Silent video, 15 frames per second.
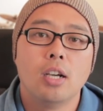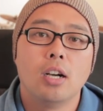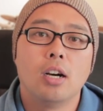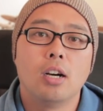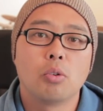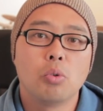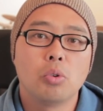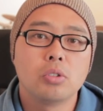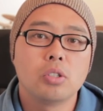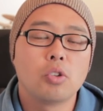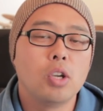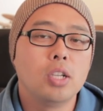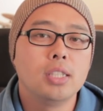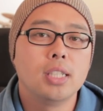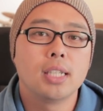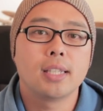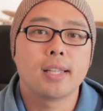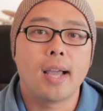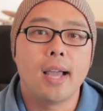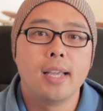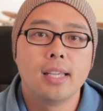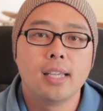그것은 굉장히
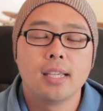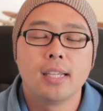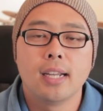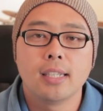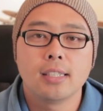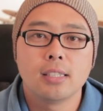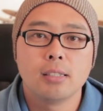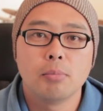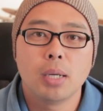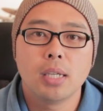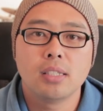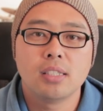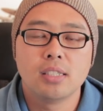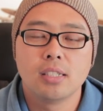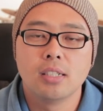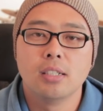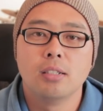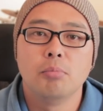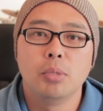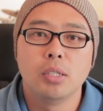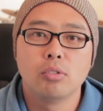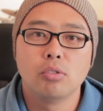다행이긴 하지만
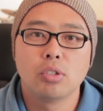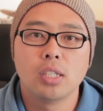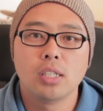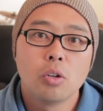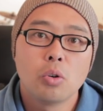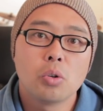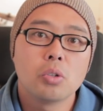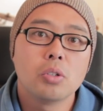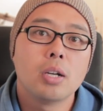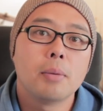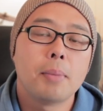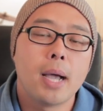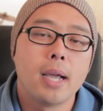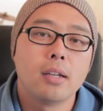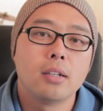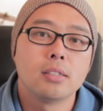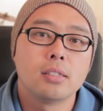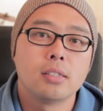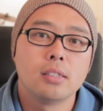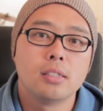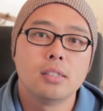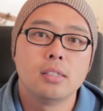지금 미국이 코로나
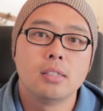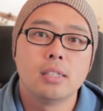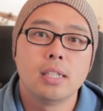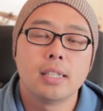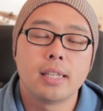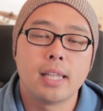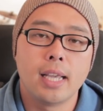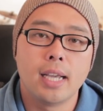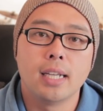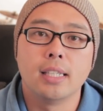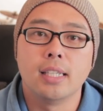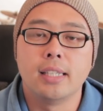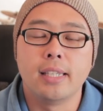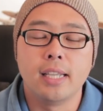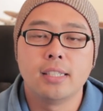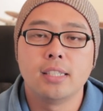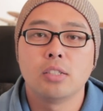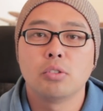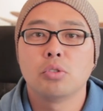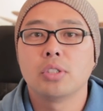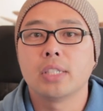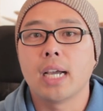바이러스에 대한
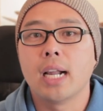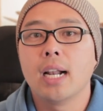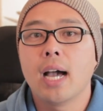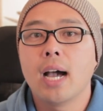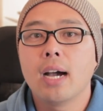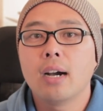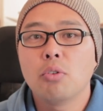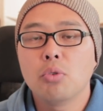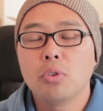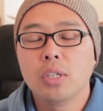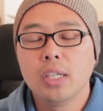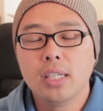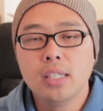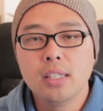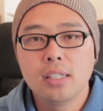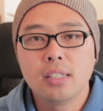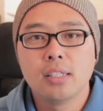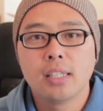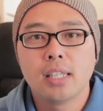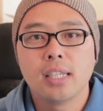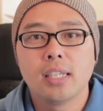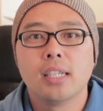대책으로 잘 하고
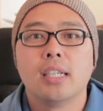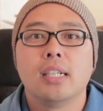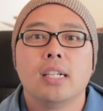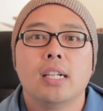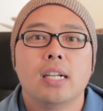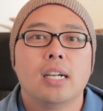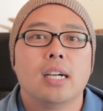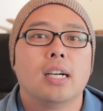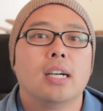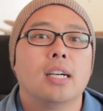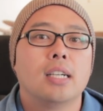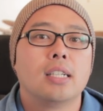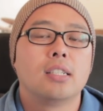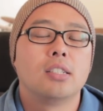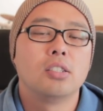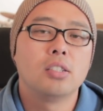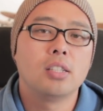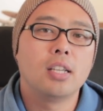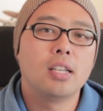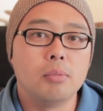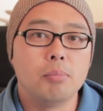있는데 그런데